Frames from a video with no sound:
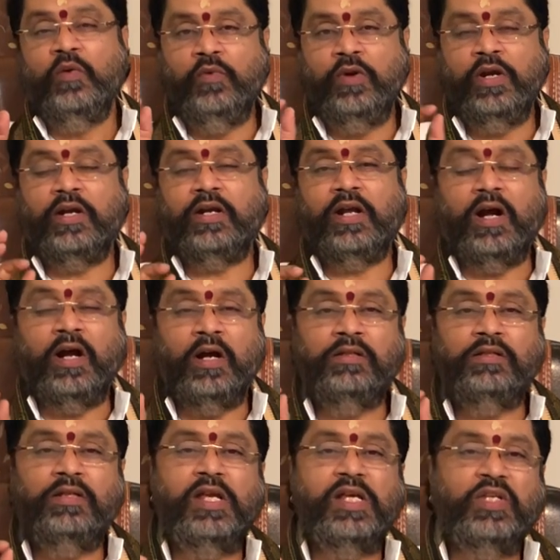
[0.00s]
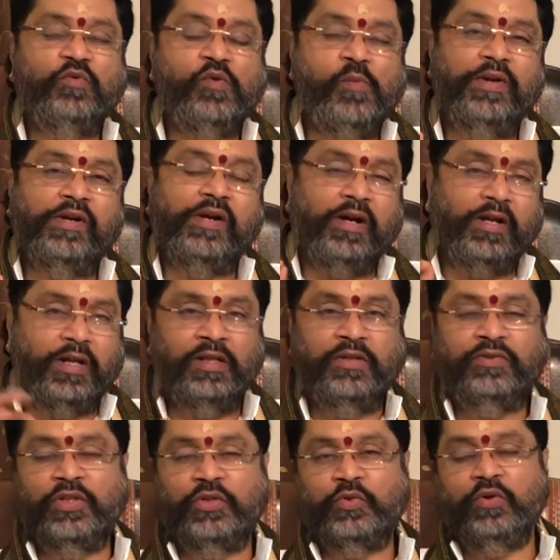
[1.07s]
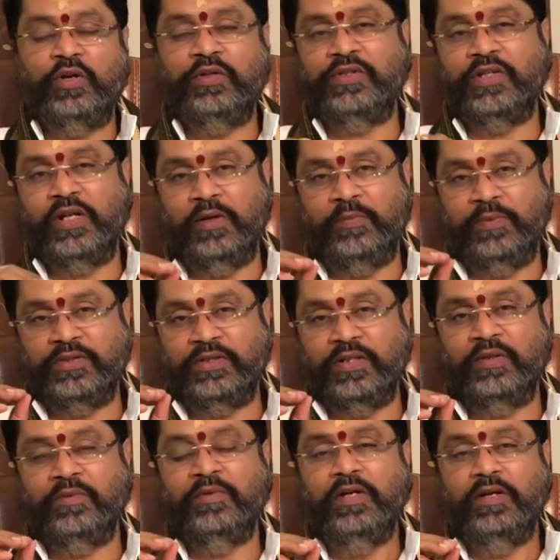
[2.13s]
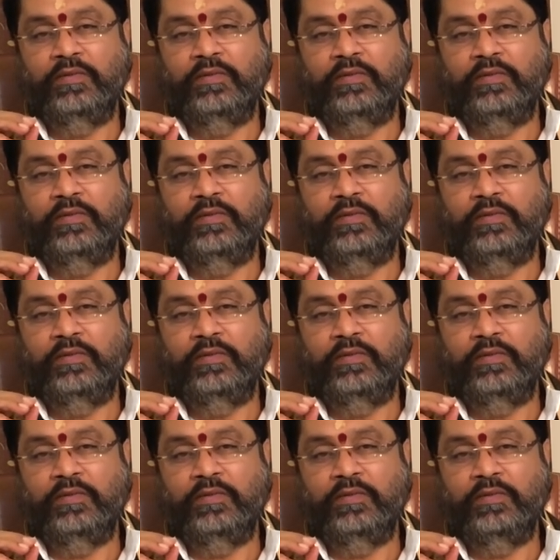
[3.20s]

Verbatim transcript: వీళ్ళు ఇక్కడ ఆంజనేయ స్వామి యొక్క ఆరాధన చేసుకోవడం చాలా ప్రసాదం